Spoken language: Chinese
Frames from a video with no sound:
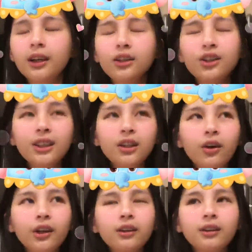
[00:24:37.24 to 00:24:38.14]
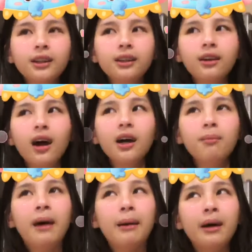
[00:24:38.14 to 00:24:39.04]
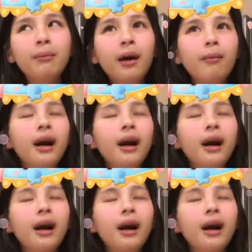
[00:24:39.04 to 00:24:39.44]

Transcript: 就是有。呃，爸爸妈